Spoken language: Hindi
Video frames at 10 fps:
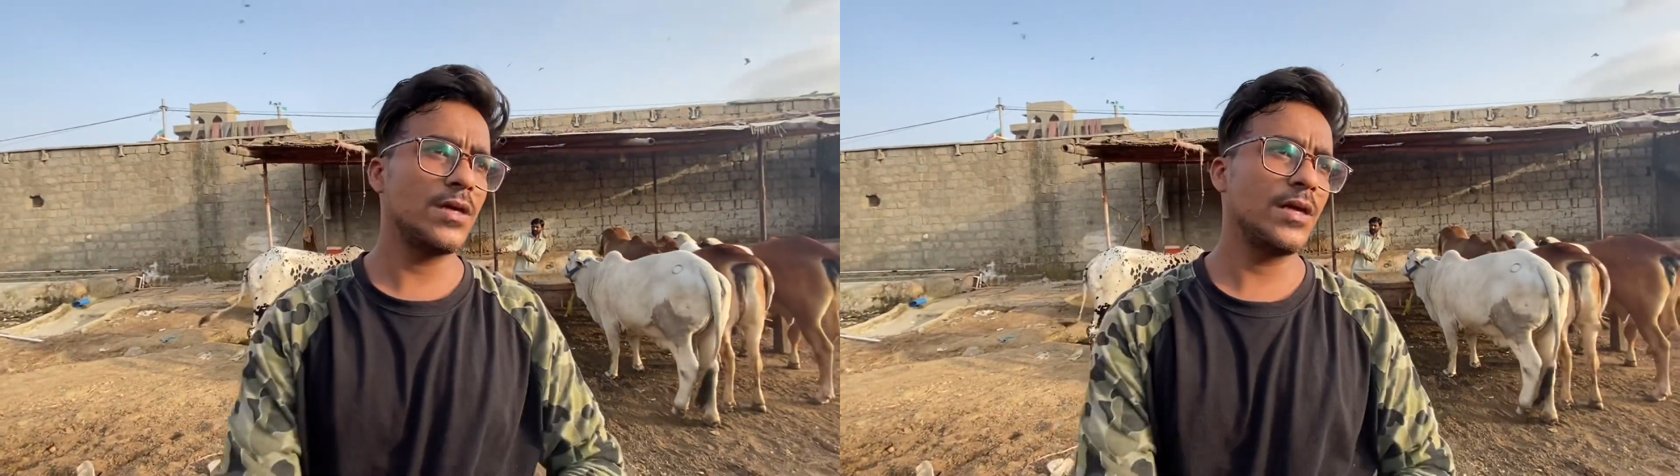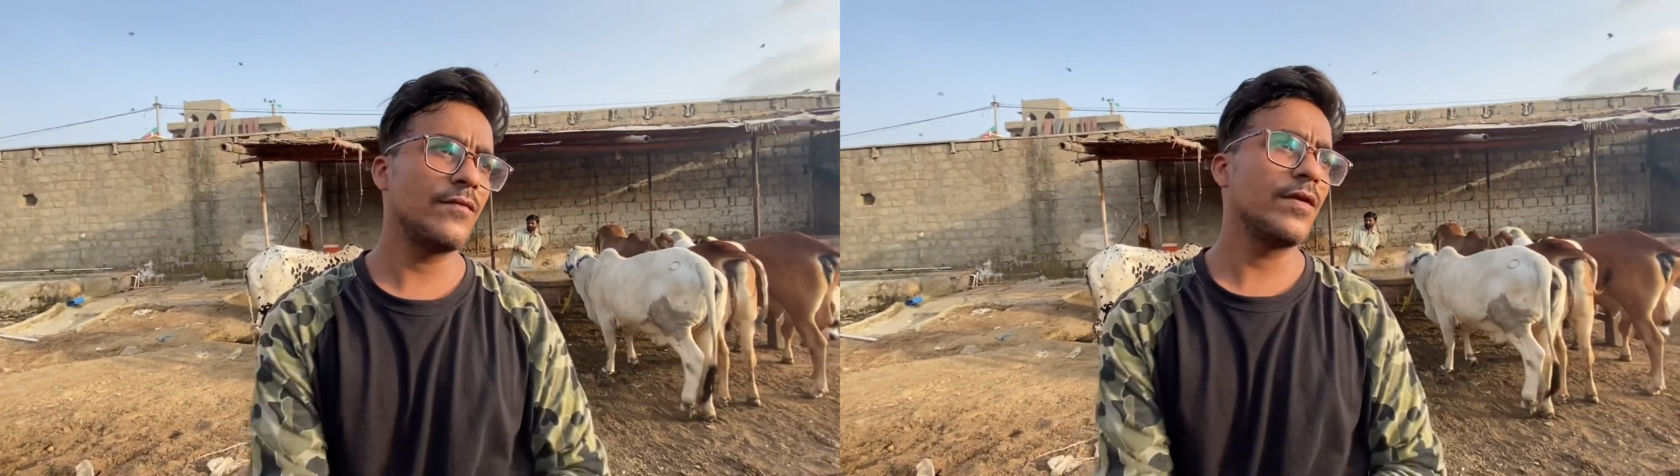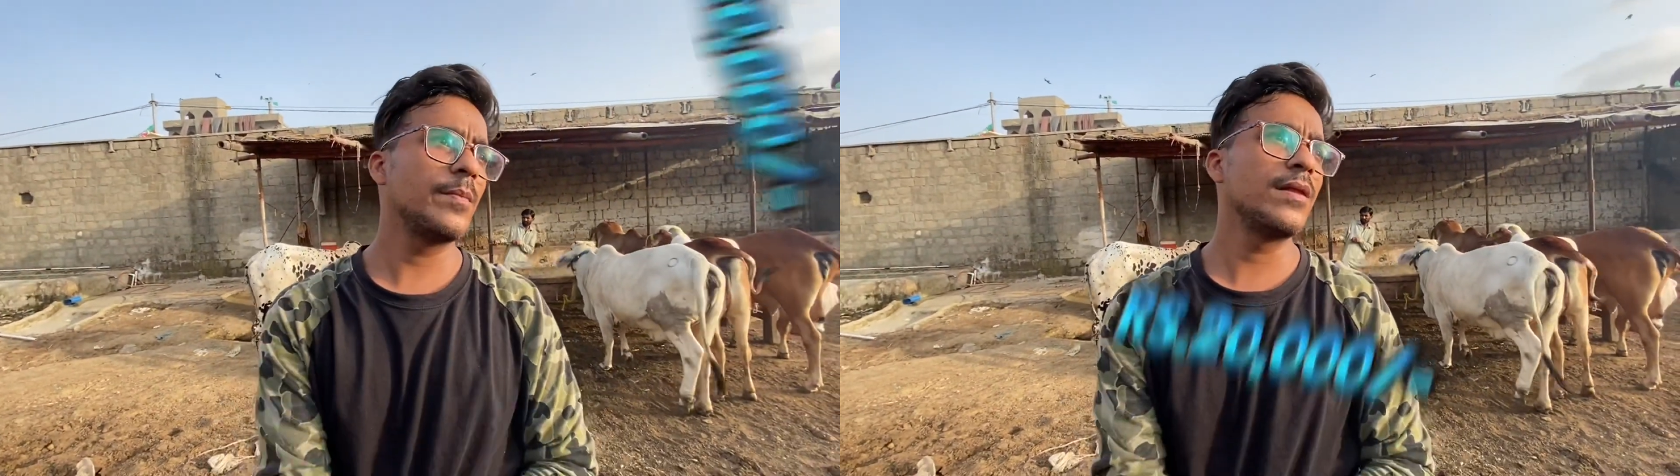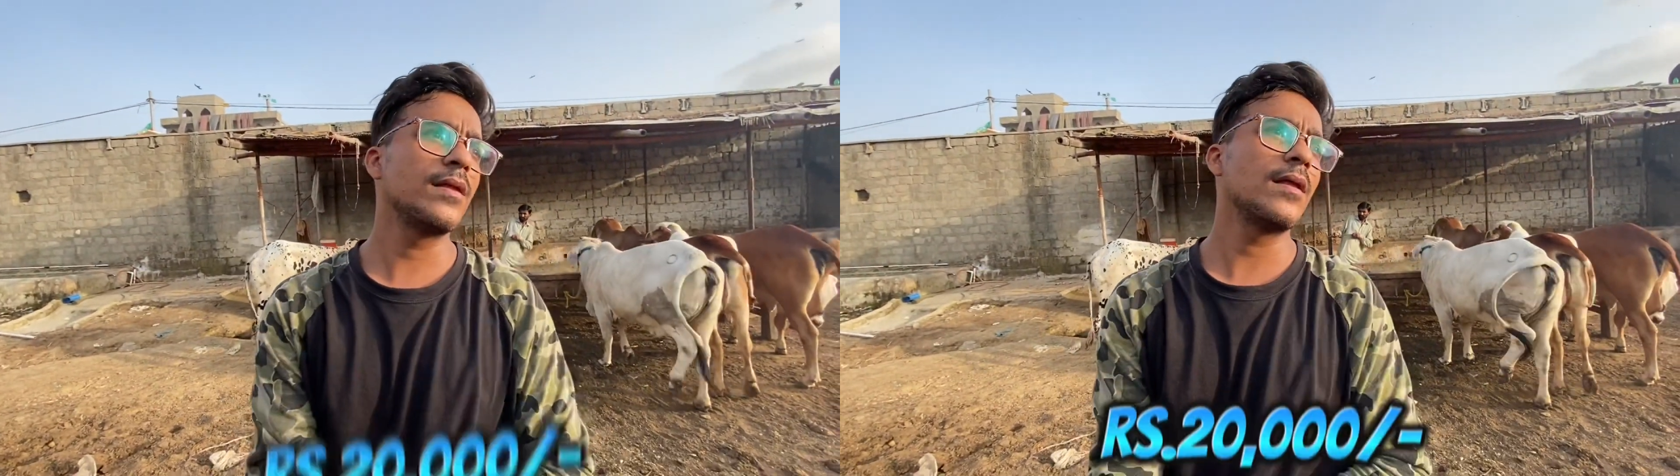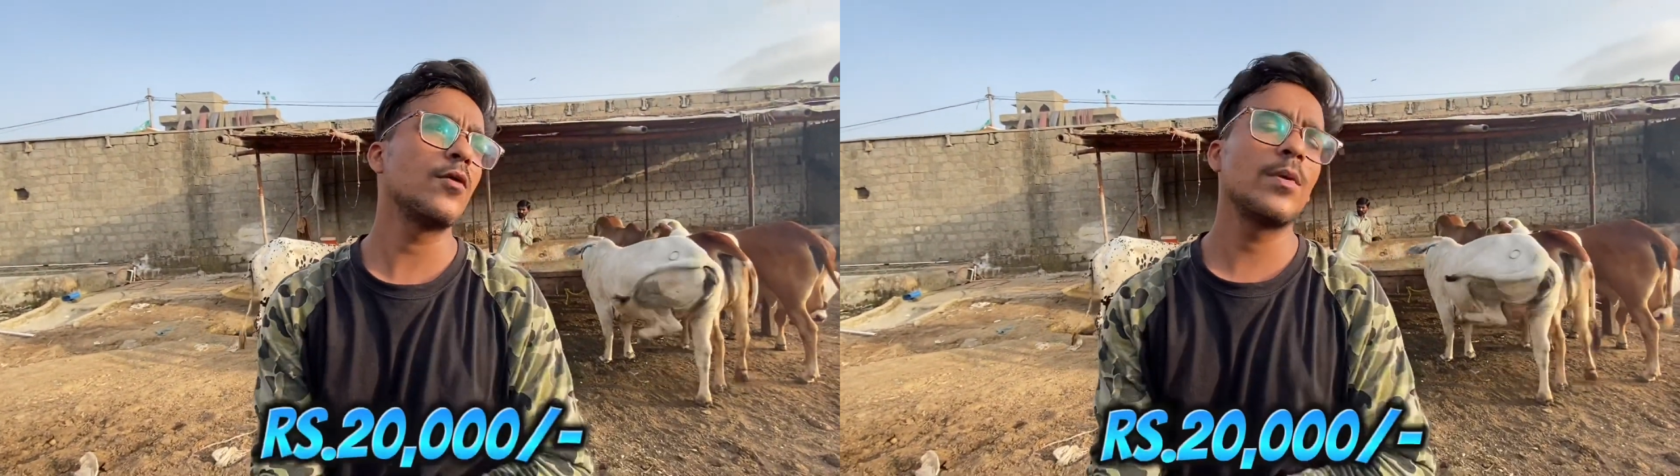जानवर बीस
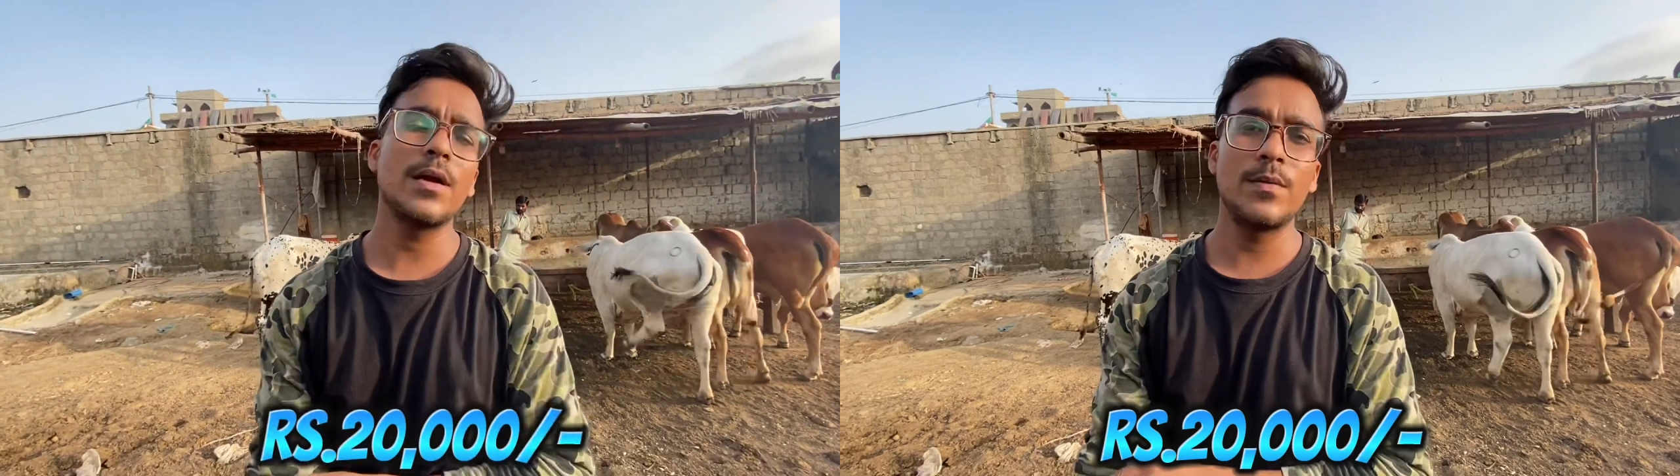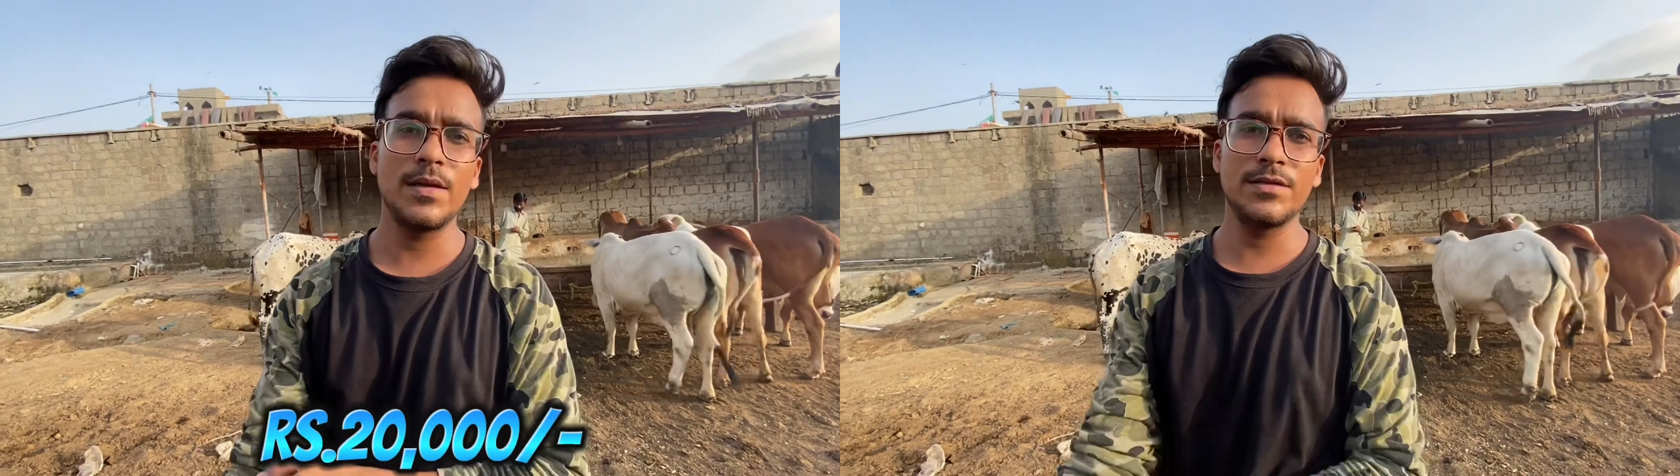हज़ार रुपये का बड़ा